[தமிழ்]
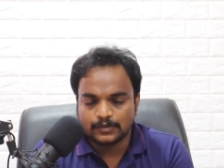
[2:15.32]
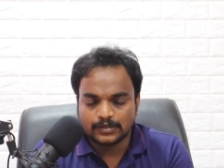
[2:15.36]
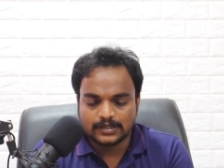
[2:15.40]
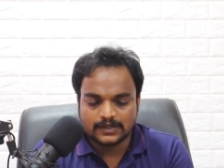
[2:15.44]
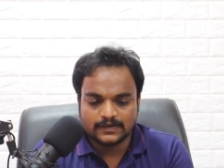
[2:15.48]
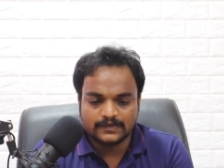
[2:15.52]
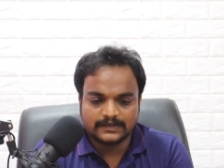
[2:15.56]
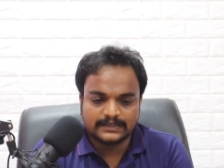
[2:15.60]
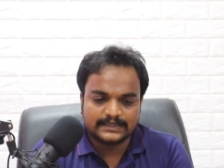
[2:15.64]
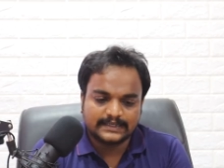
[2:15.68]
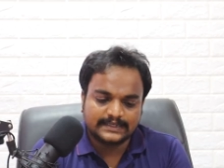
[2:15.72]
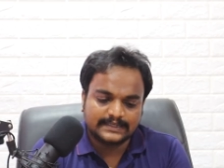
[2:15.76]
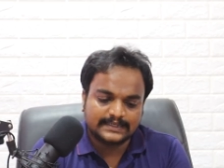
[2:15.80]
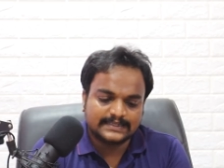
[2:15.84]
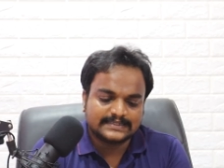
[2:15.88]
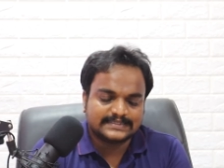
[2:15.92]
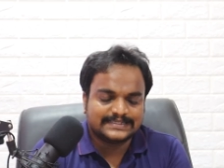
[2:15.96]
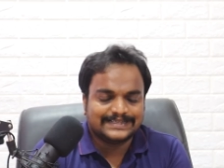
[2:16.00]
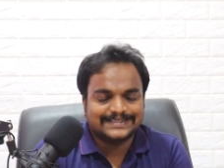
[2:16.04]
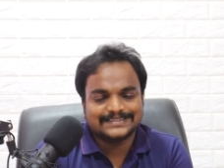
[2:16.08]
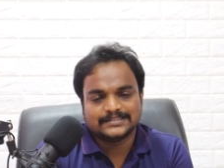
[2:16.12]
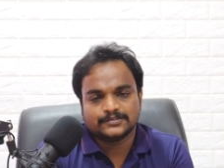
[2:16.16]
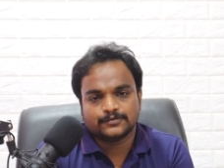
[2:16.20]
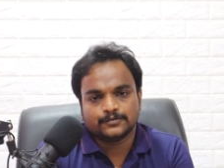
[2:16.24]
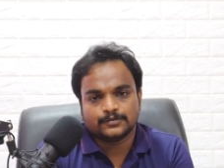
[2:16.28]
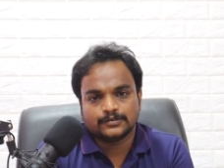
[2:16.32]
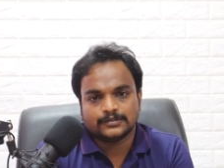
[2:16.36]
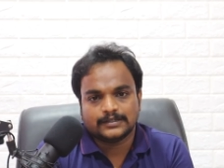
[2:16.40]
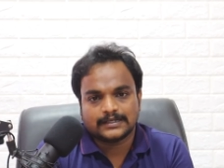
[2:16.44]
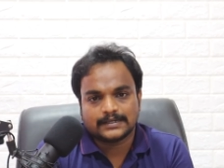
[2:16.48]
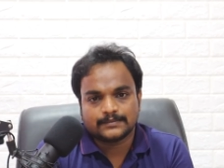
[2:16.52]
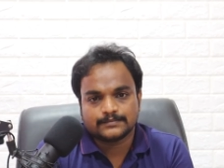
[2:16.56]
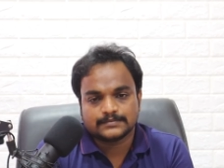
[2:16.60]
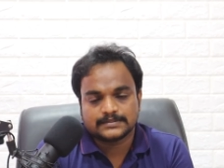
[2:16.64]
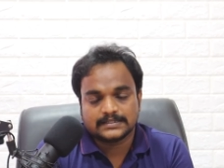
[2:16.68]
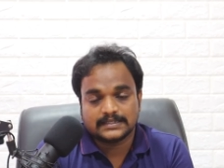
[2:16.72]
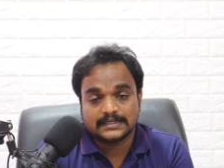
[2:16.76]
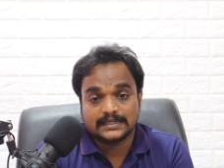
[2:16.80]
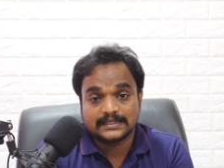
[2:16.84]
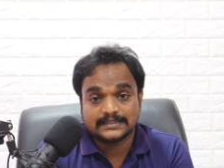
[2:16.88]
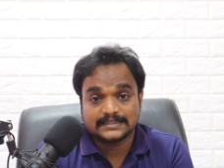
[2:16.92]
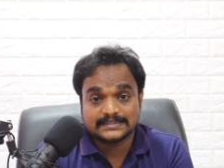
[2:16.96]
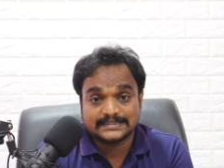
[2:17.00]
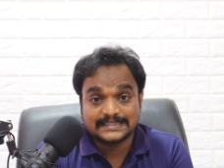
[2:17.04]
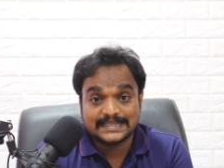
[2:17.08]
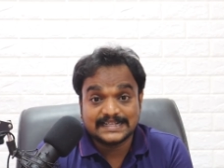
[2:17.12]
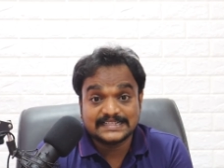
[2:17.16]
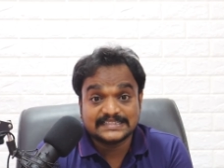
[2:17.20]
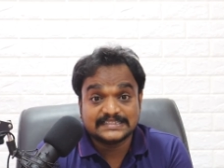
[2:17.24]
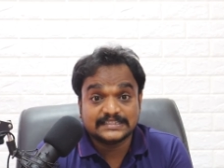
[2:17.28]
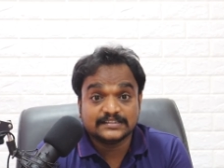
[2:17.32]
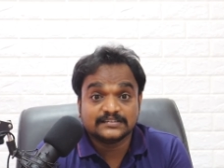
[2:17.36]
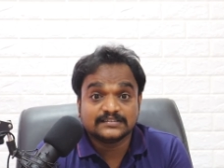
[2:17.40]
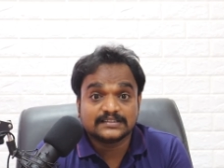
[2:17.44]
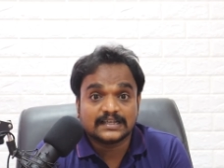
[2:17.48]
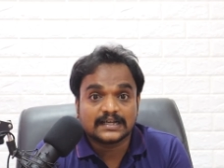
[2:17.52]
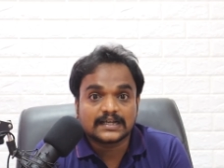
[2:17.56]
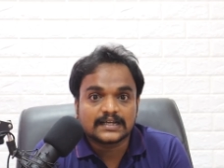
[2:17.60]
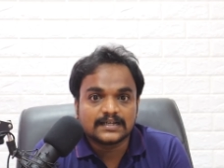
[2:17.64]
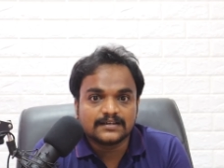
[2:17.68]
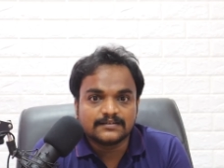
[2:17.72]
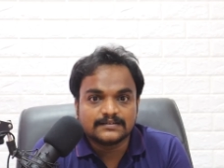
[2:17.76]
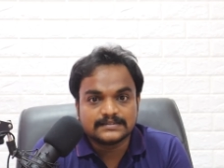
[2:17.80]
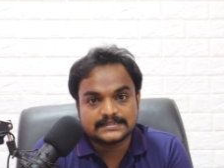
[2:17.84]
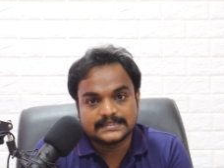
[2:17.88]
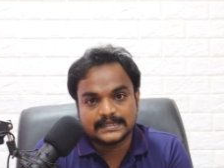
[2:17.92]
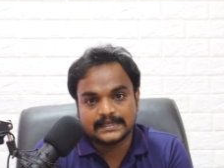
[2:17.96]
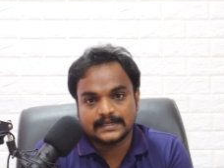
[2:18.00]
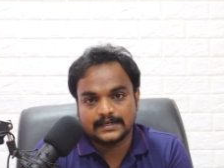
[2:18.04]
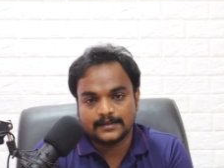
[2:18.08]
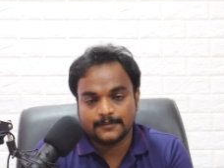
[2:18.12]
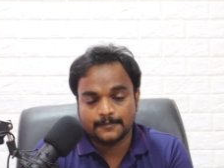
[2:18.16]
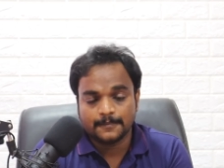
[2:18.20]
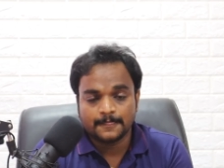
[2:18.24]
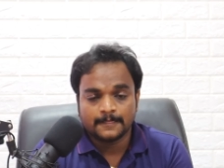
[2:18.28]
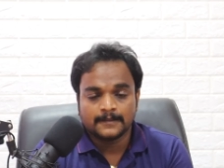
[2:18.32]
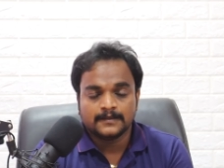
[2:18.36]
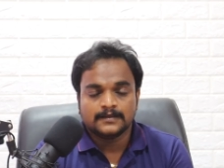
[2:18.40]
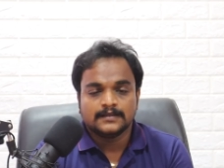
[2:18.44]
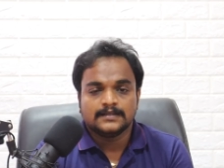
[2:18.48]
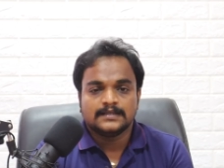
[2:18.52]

ஓரளவுக்கு நீங்கள் சேல்ஸ் கொண்டு ஆரம்பிச்சலாம் அந்த சேல்ஸையும் தக்க வச்சுக்கலாம்